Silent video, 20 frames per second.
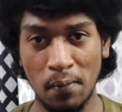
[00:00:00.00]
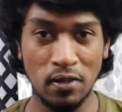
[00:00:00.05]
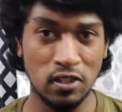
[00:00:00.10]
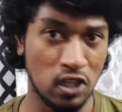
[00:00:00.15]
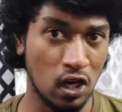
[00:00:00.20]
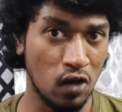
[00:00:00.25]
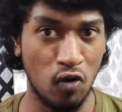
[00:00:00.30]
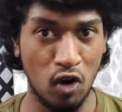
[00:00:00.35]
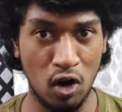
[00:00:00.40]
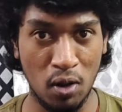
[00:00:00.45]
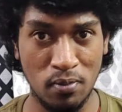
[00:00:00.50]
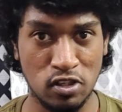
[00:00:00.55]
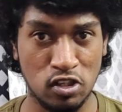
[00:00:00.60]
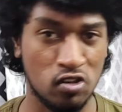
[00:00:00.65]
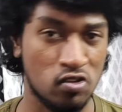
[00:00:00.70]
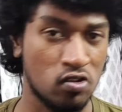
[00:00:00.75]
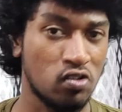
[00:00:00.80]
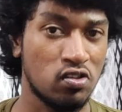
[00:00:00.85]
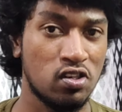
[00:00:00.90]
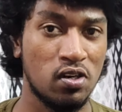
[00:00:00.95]
எனக்கு பெஸ்ட்டாக
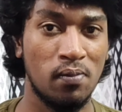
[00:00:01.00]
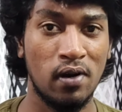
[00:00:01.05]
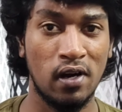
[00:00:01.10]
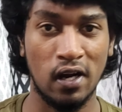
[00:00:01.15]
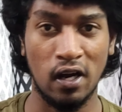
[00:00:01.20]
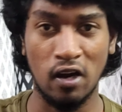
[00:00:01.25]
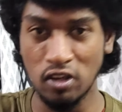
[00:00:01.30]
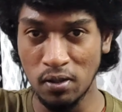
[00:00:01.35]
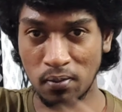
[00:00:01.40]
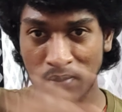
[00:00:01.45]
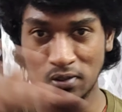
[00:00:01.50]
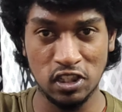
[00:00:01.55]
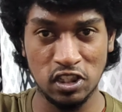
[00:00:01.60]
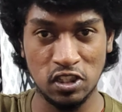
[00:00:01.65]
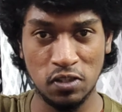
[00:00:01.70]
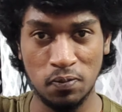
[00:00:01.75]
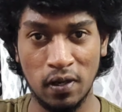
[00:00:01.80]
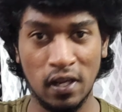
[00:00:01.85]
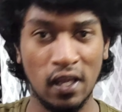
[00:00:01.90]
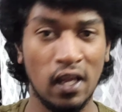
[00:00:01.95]
ஃபாலோ பண்ணி சோஷியல் மீடியா
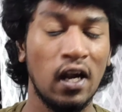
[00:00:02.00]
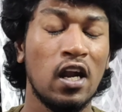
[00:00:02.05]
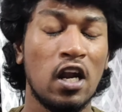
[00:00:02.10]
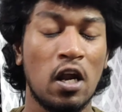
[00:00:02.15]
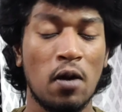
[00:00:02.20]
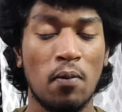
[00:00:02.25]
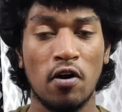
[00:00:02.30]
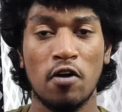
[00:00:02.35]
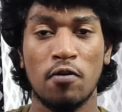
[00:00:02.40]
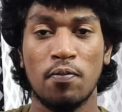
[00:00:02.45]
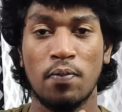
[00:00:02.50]
கௌதம் மெசேஜ் பண்ணிங்க